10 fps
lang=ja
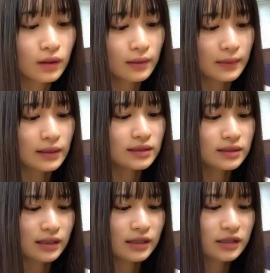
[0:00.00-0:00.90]
まあ確か
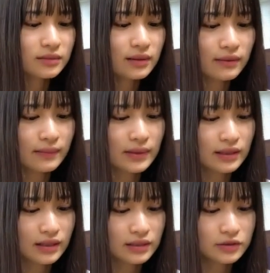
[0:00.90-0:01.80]
に昼間はまだ
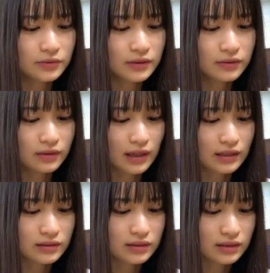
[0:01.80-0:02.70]
ねちょびっとね
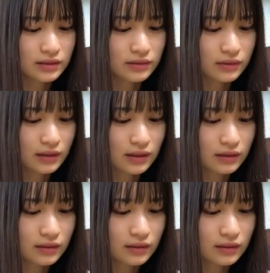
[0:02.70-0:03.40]
暑いですよね